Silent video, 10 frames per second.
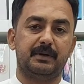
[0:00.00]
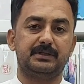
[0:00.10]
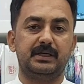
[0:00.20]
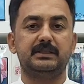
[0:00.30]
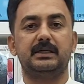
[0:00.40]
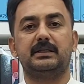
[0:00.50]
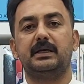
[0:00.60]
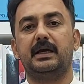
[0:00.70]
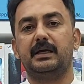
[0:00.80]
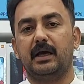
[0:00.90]
परचेज़
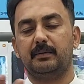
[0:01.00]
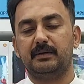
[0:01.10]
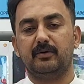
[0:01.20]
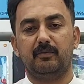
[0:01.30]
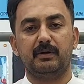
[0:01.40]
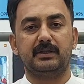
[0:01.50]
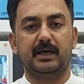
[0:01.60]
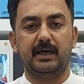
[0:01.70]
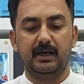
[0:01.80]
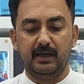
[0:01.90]
करते हैं या आपकी मोहब्बत
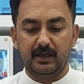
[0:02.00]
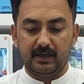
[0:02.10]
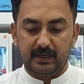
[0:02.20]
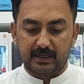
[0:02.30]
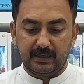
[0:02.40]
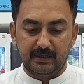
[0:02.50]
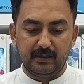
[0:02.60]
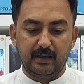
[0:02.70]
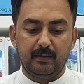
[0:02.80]
है लेकिन